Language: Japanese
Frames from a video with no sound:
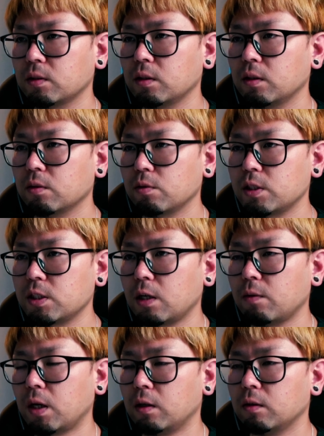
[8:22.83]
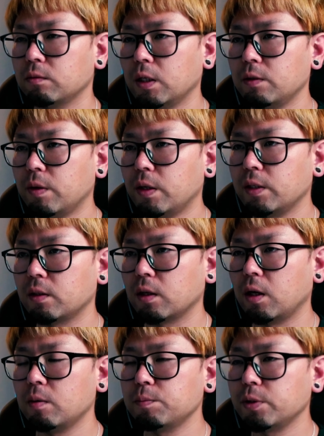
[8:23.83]
こちらは
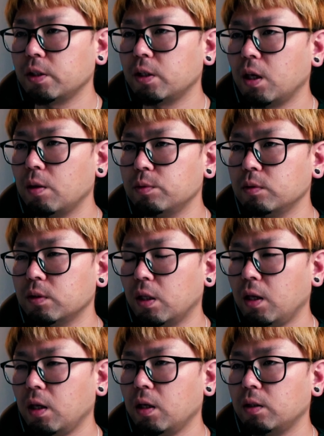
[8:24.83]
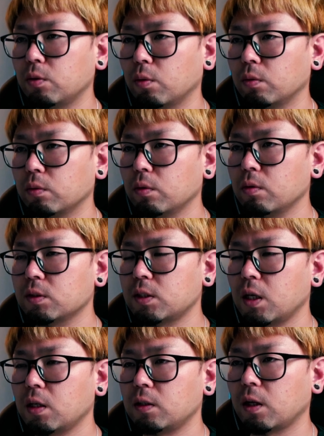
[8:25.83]
ファイファインアンプリゲーム A8 の音声
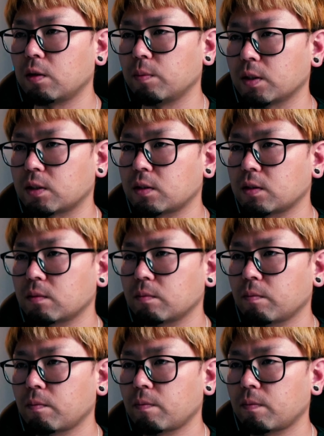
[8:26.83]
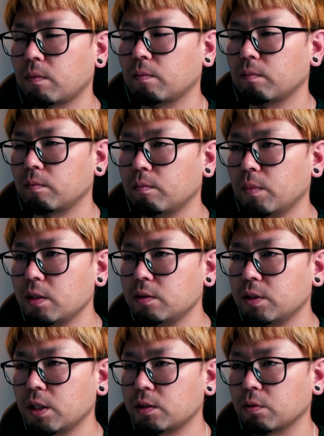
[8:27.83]
になります。
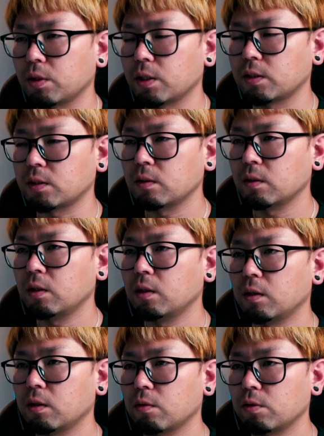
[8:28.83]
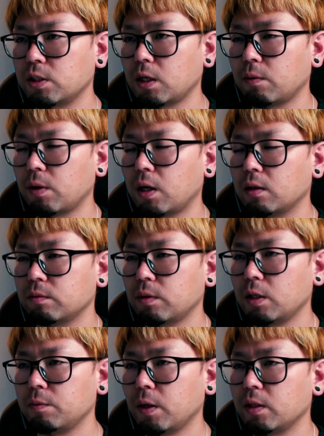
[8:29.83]
マイクテストです。こちらは
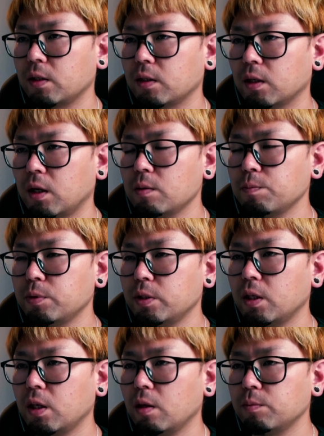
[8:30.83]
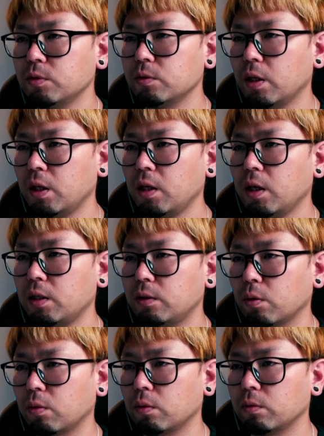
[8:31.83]
ファイファインアンプリゲーム A8
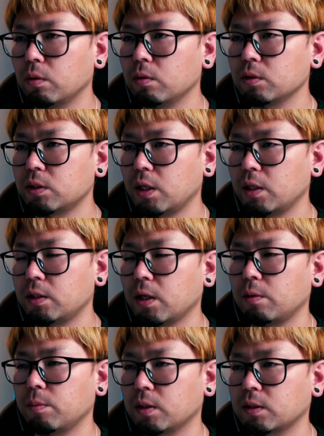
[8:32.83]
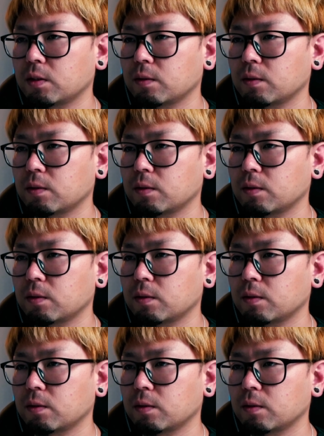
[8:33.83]
の音声になります。